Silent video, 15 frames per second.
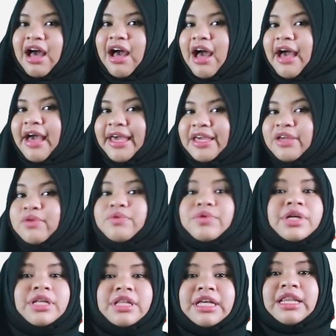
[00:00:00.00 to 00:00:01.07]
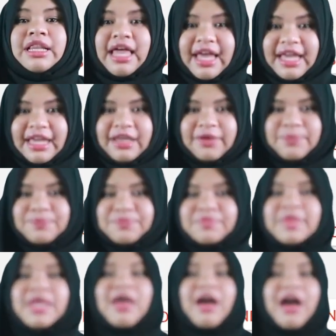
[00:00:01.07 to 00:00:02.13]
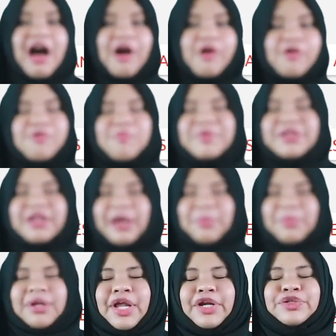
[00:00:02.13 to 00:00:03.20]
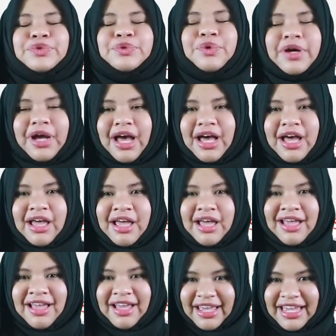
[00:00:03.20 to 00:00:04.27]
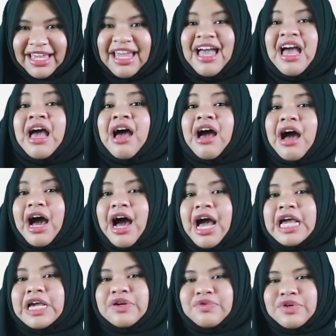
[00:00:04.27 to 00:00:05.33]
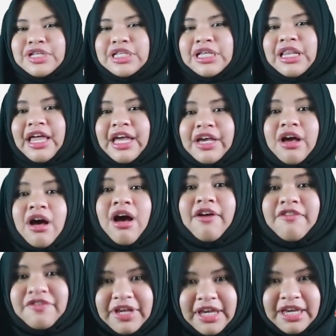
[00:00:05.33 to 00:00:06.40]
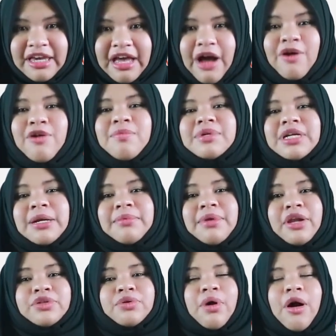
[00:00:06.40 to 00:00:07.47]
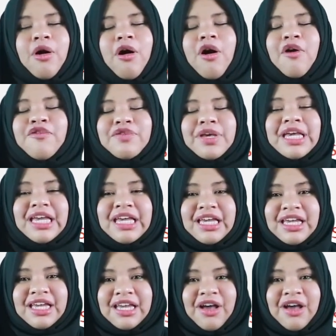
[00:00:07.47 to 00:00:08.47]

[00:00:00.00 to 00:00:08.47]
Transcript: I really like. Aku benar-benar suka. Okay? I really like coffee. Aku benar-benar suka kopi.